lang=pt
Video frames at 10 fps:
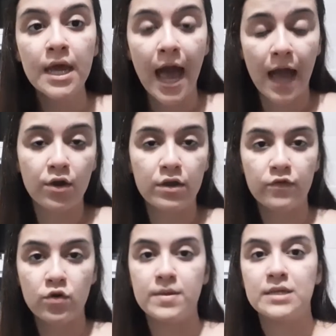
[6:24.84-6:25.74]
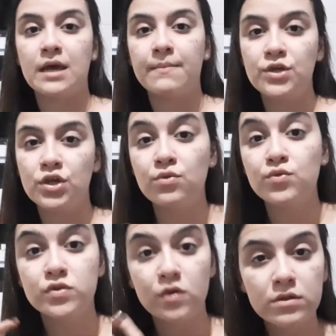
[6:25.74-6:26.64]
Agora eu vou começar a mexer
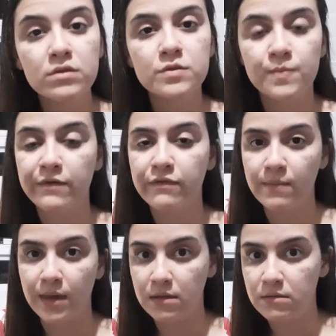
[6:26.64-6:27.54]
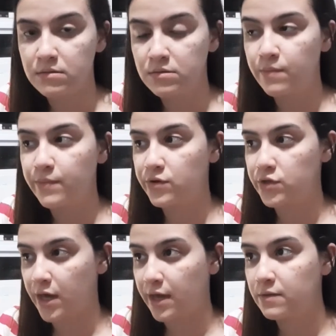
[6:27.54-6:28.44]
nos outros pavimentos do
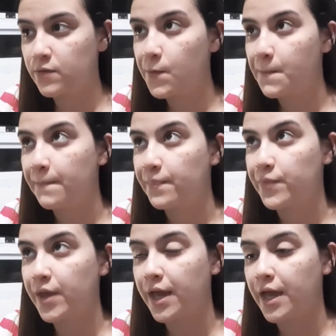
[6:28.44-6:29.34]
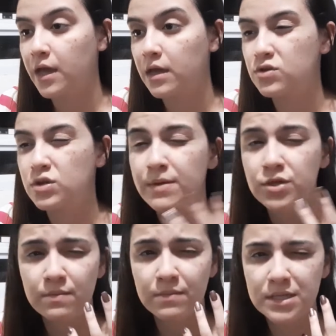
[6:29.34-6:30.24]
projeto é, eu já
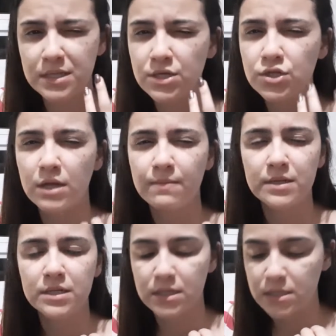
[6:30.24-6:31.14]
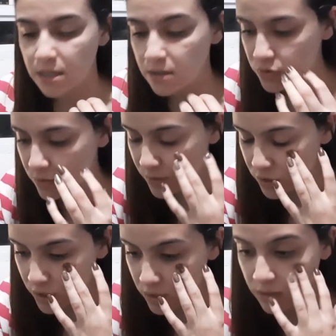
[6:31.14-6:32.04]
mexi bastante na implantação, já
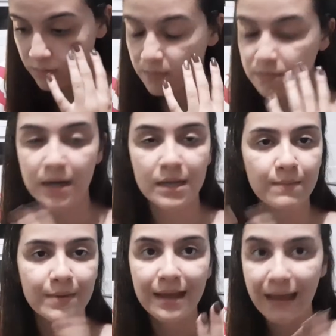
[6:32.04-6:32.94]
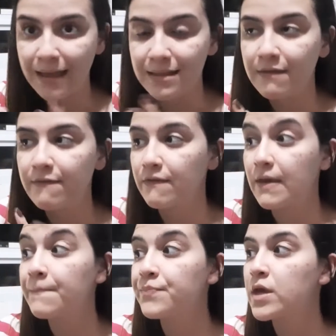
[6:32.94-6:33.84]
mexi na, na arquibancada, enfim.
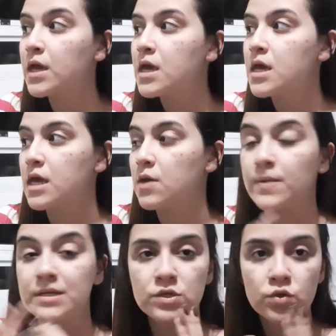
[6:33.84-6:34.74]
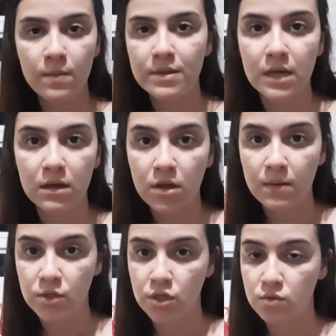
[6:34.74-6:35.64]
Eu preciso começar agora a
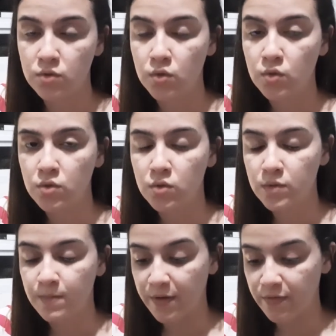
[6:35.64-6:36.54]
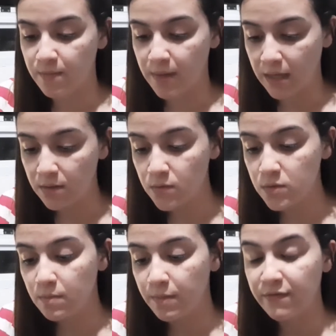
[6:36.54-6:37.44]
mexer nos outros
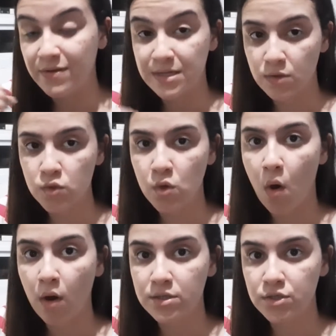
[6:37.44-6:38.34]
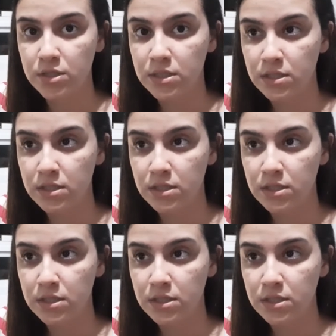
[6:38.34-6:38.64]
pavimentos para fazer os cortes